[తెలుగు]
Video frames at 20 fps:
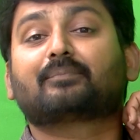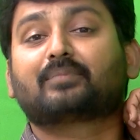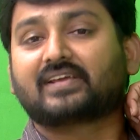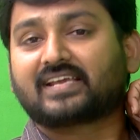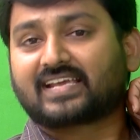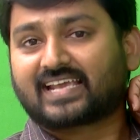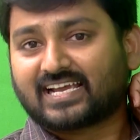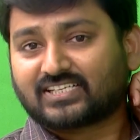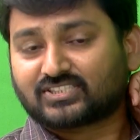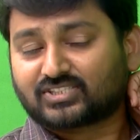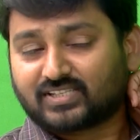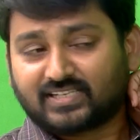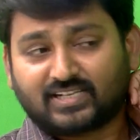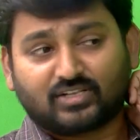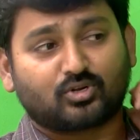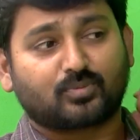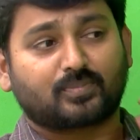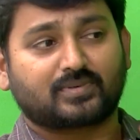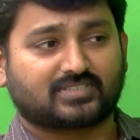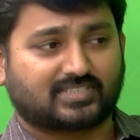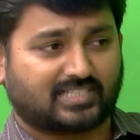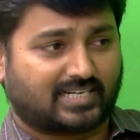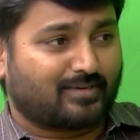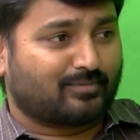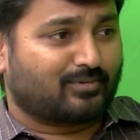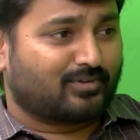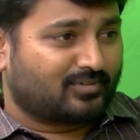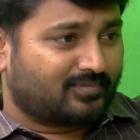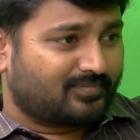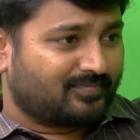ఇప్పుడు ఈ కేసు
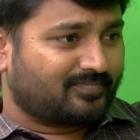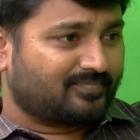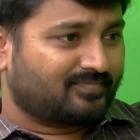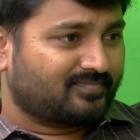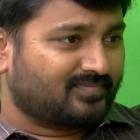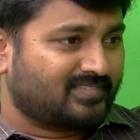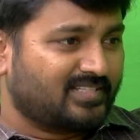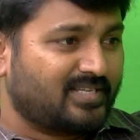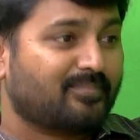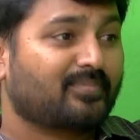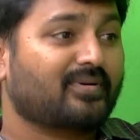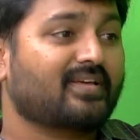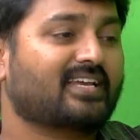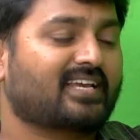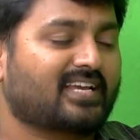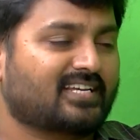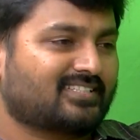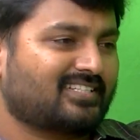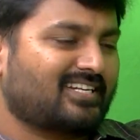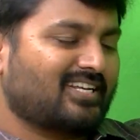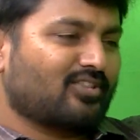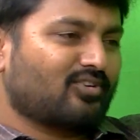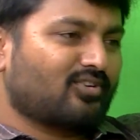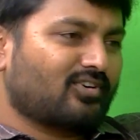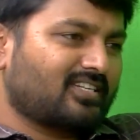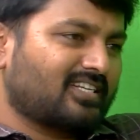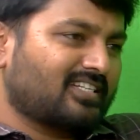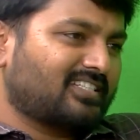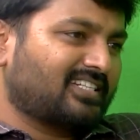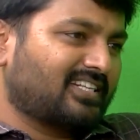నిరూపిస్తారేమో ఇప్పుడు ఈ కేసుని ఏదో
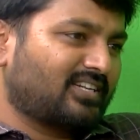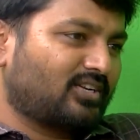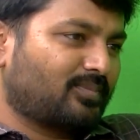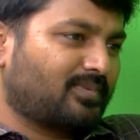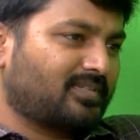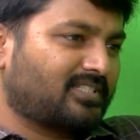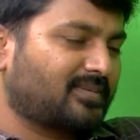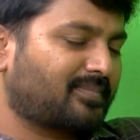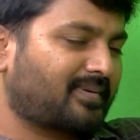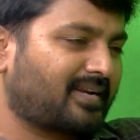ఒకటి చేసి నిరూపించే